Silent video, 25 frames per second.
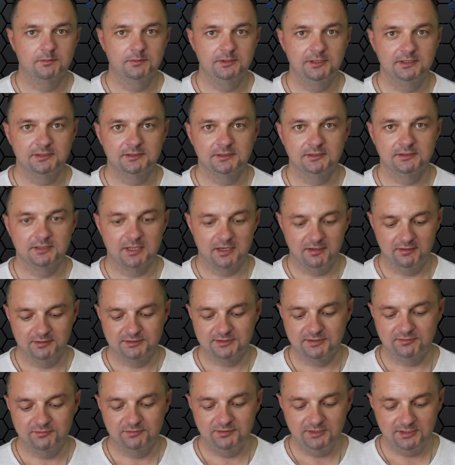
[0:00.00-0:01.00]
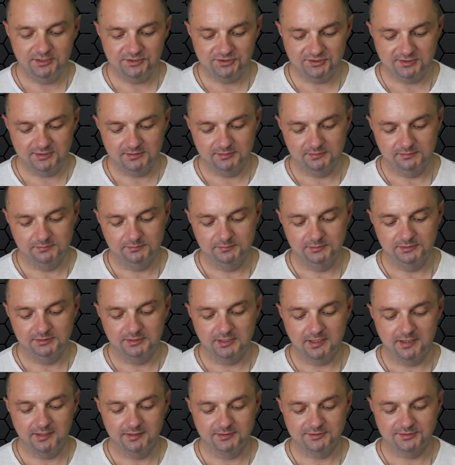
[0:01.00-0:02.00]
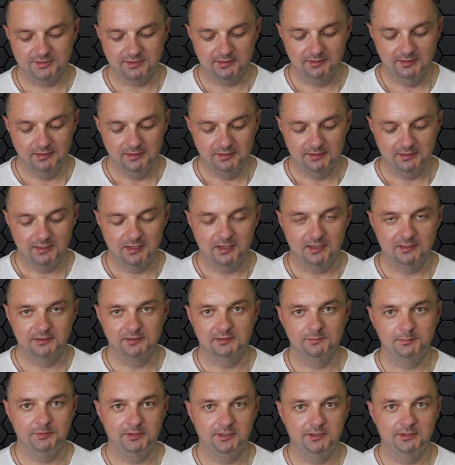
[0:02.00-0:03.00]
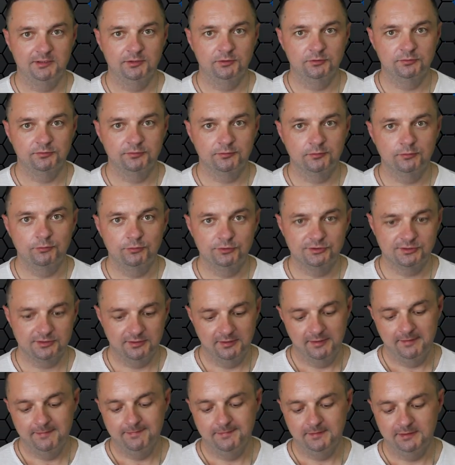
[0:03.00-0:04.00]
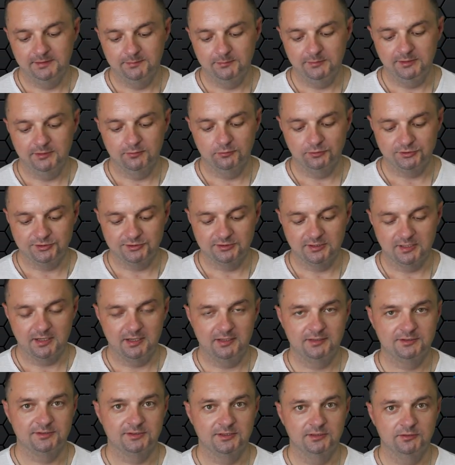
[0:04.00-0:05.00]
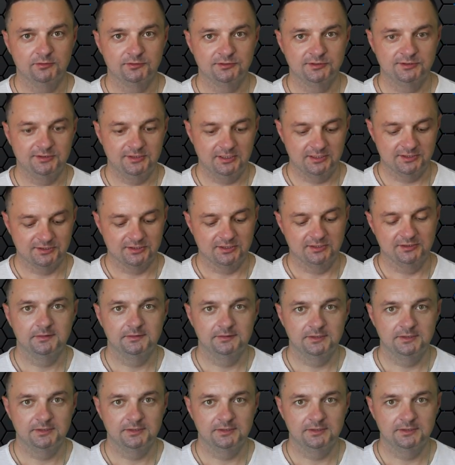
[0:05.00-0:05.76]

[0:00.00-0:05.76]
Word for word: Мне она нравится внешне, мне нравится, как она передает вкус, и мне очень нравится ее затяжка.